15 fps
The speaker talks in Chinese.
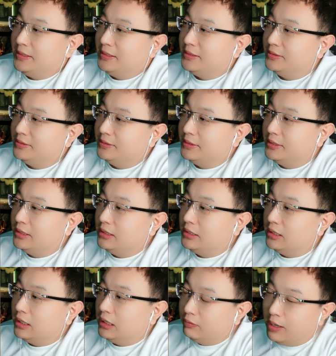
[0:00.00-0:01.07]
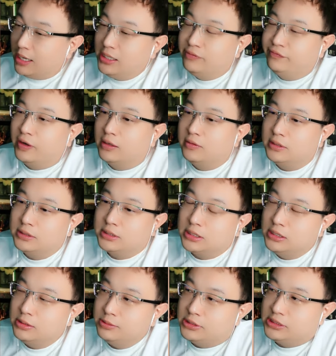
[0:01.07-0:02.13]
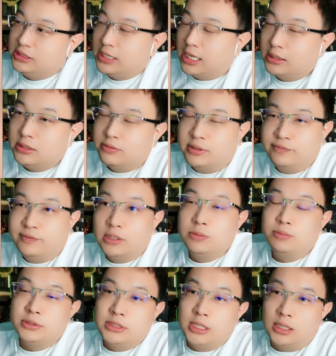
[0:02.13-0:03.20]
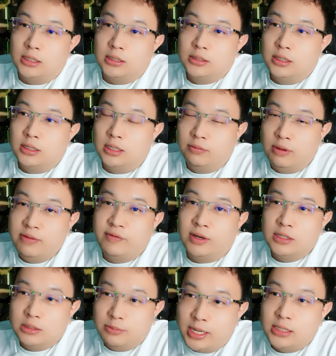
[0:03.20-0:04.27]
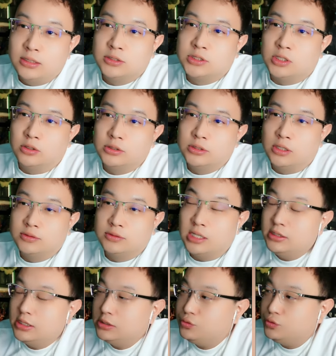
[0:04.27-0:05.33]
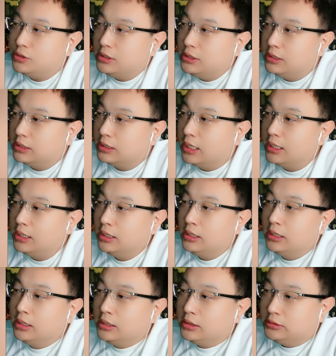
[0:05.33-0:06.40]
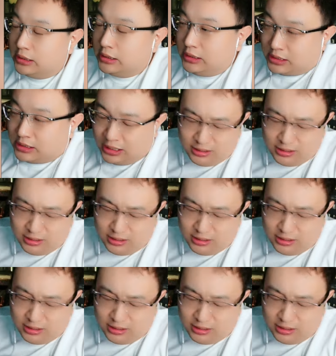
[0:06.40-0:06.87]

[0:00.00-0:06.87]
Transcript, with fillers: 呃，耳湾的房子跟其他地方的房子不一样，耳湾房子是卖一套少一套，但这具体也得看，也得看。